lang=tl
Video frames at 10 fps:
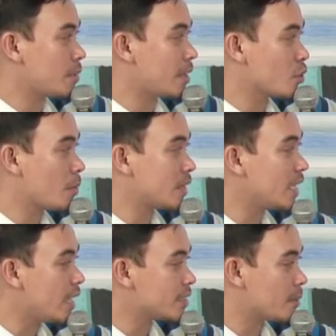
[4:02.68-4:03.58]
sa Metro
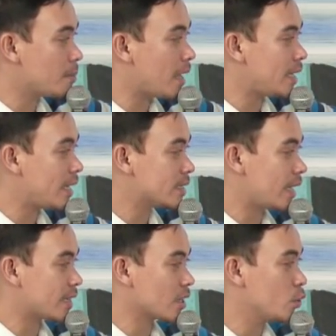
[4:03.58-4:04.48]
Manila, Zambales
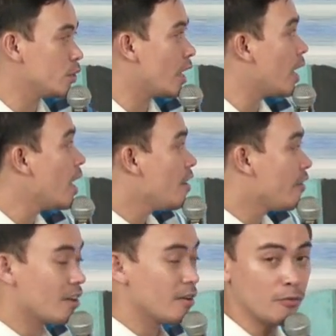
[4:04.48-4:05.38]
at Laguna Laguna
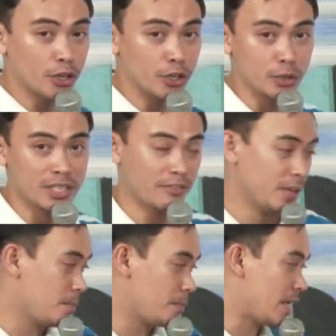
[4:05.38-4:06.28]
from 4 to
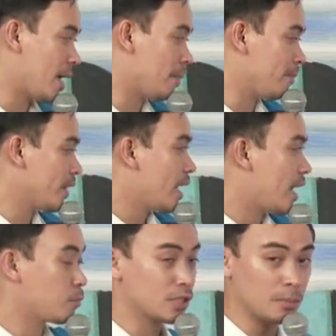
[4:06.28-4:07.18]
7 p.m.
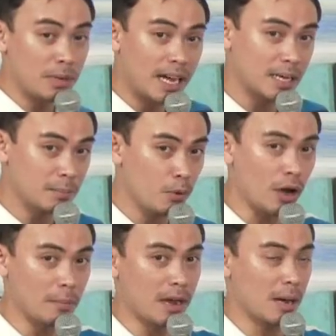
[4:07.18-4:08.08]
At posible nga rin po
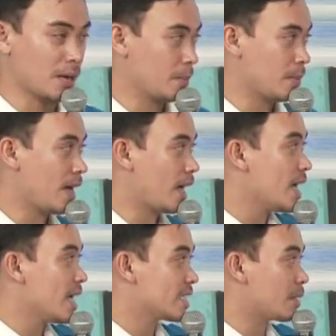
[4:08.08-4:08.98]
ang mga pagbaha.
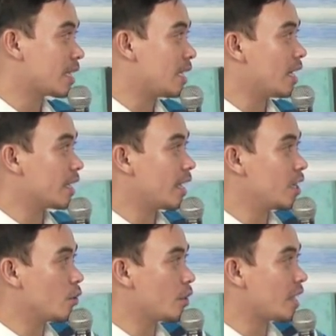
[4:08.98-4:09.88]
Samantala, ang
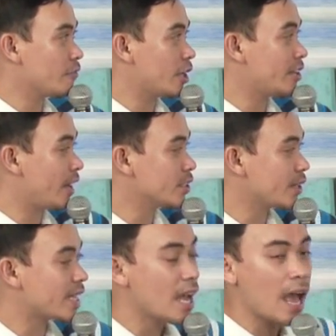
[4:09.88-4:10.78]
yellow rainfall
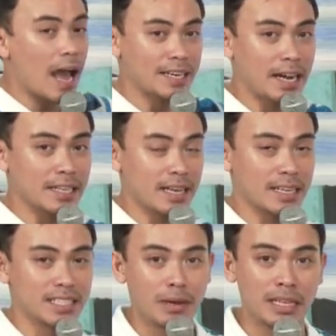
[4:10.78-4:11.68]
advisory ay
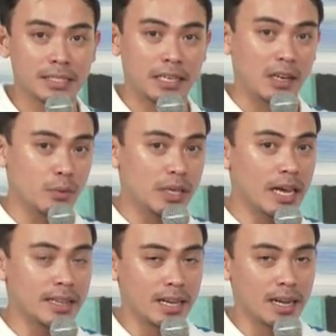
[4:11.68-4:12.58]
nakataas naman sa
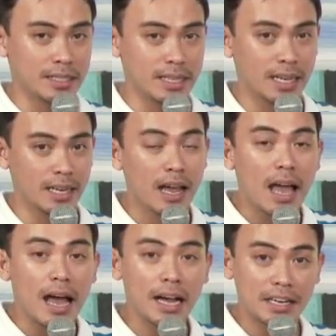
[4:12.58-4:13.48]
lalawigan ng Rizal.
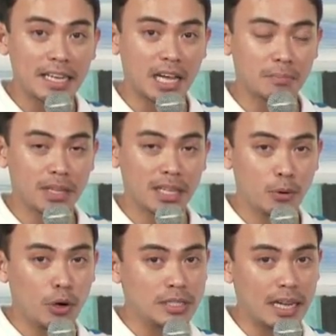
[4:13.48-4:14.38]
Ang next update
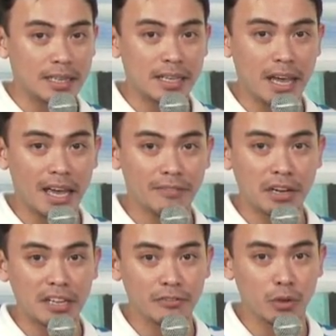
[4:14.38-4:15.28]
po sa ating heavy
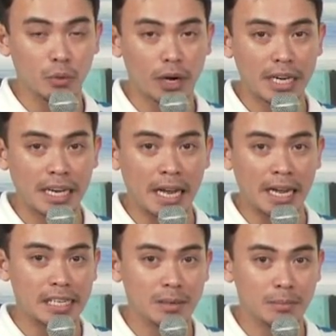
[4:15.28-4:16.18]
rainfall warning
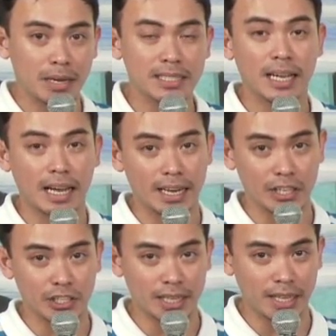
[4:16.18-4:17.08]
ay ilalabas ng
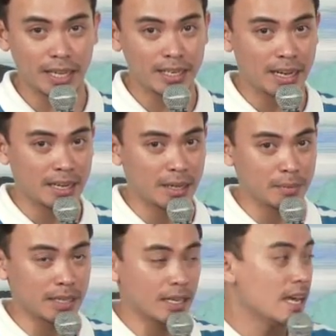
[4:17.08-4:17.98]
alas 7 ng
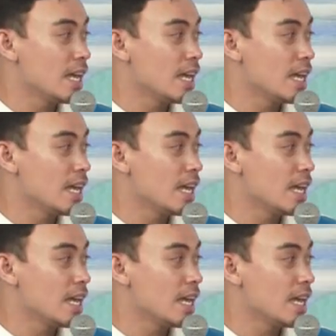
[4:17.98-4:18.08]
gabi.